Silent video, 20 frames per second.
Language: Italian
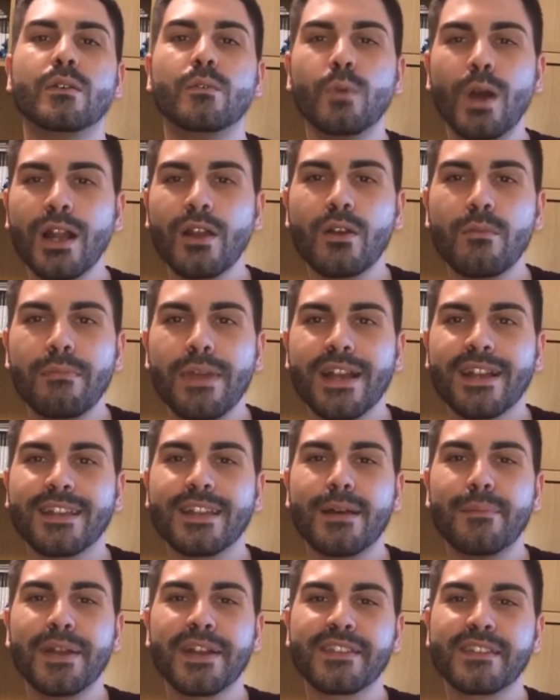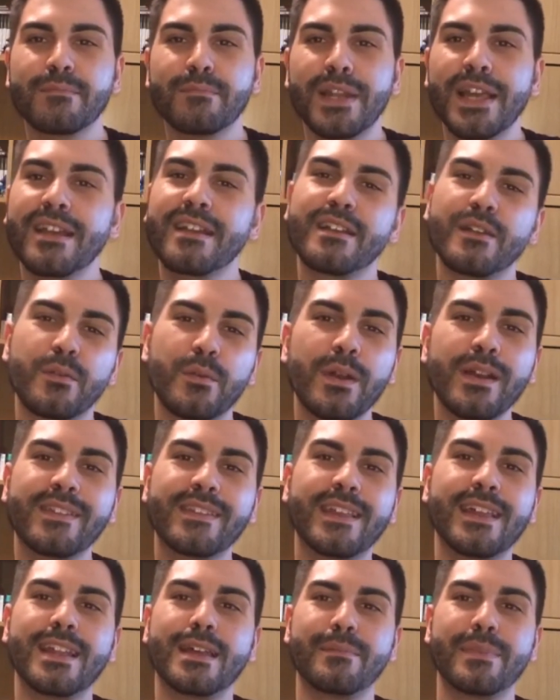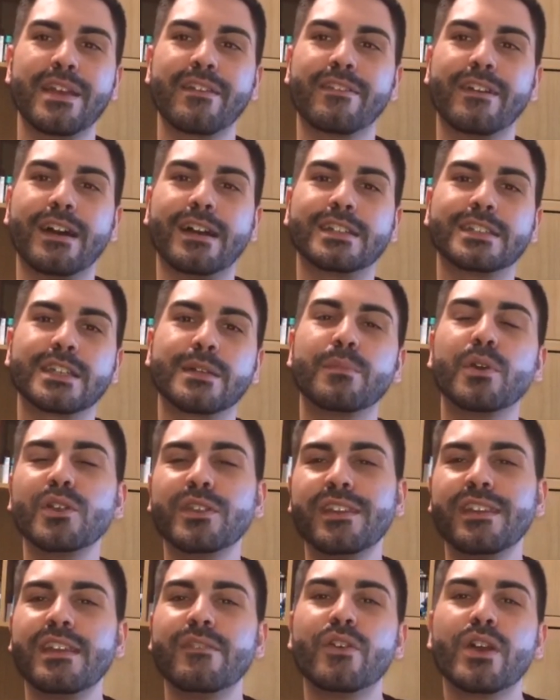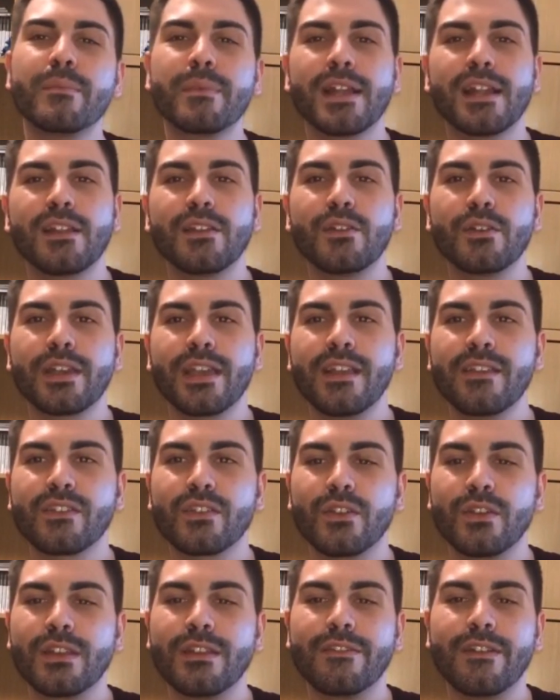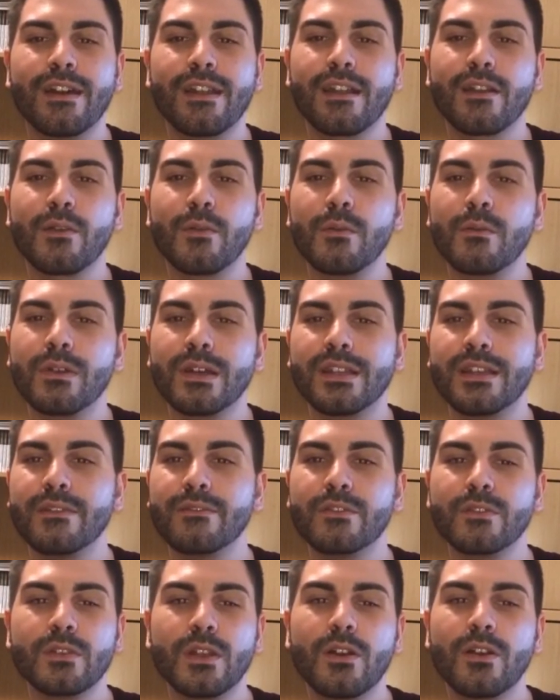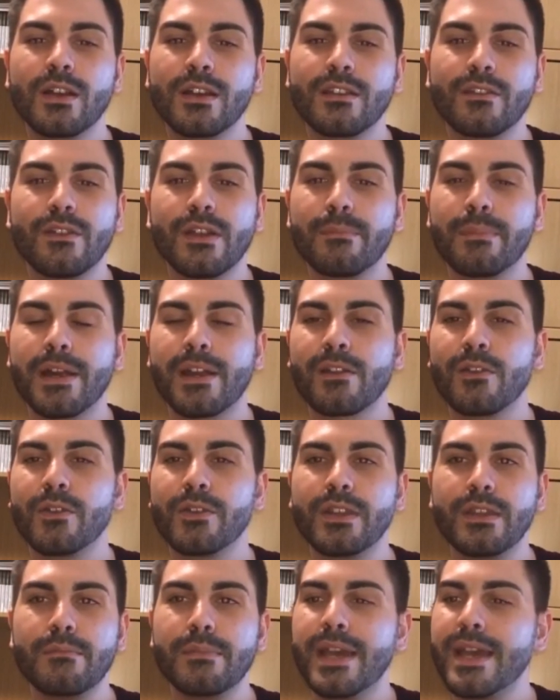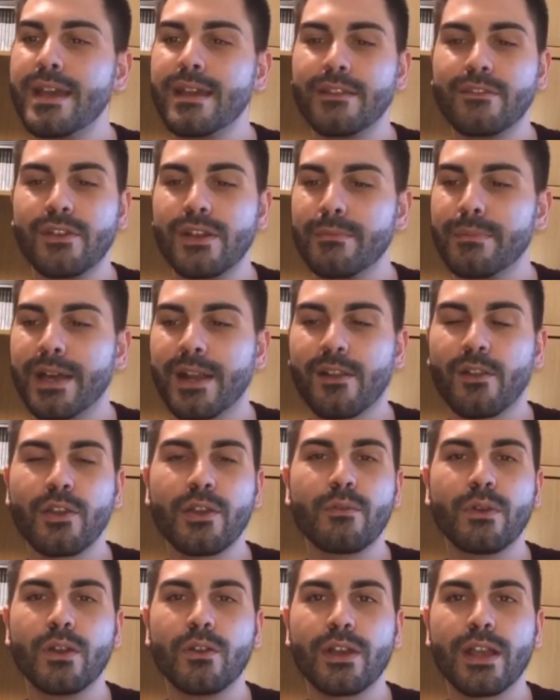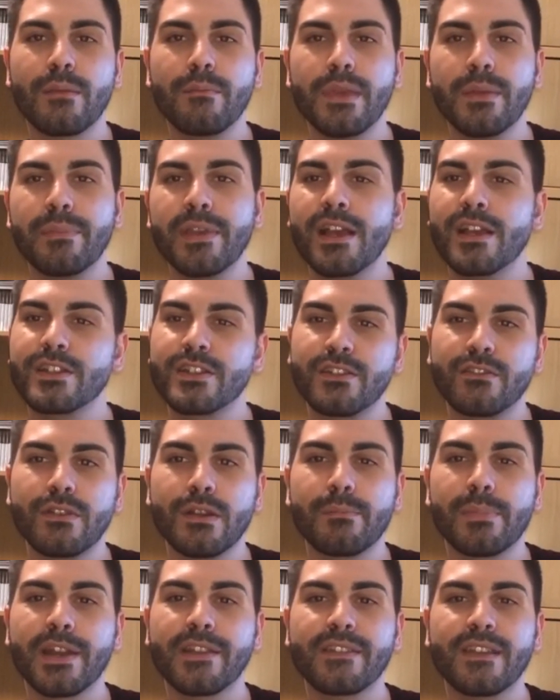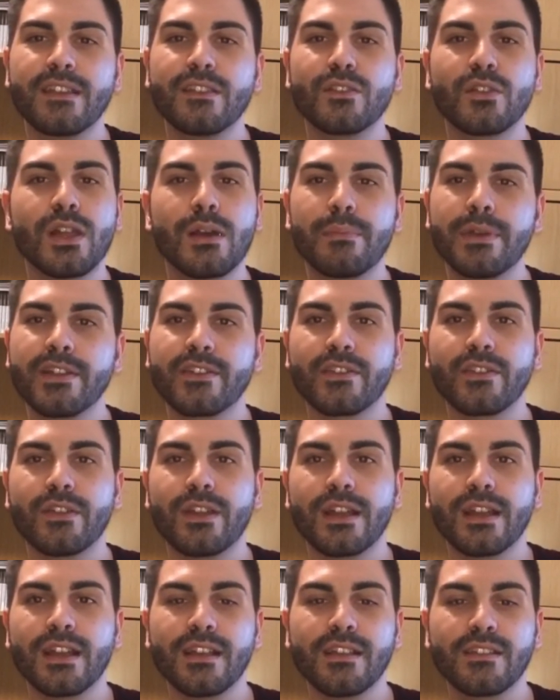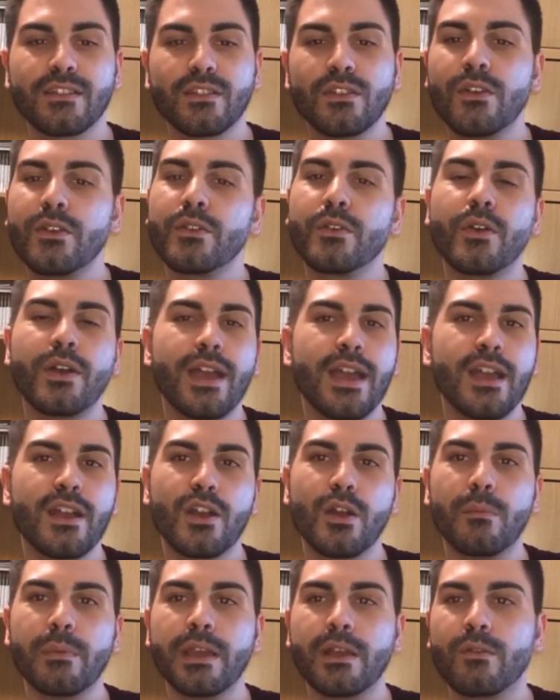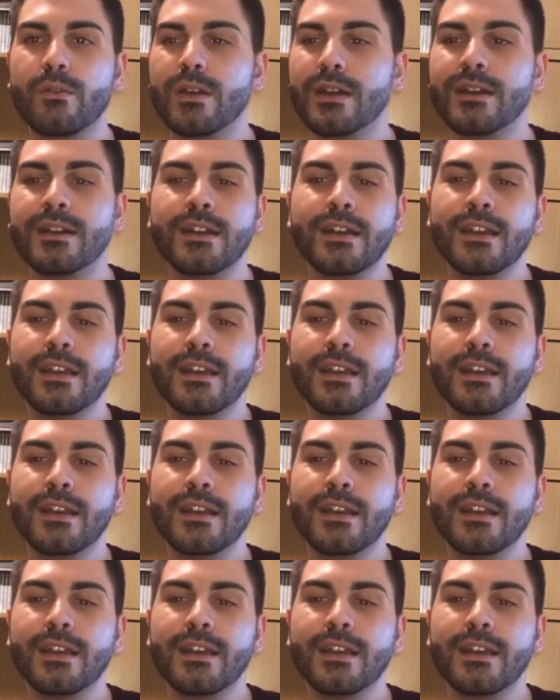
Welcome back da Max Black, questa è la mia faccia. Molti di voi me l'hanno chiesto di fare comunque dei vlog dove parlo di me, dove parlo di quello che mi piace, dove presento la persona che sono. Eccomi qua.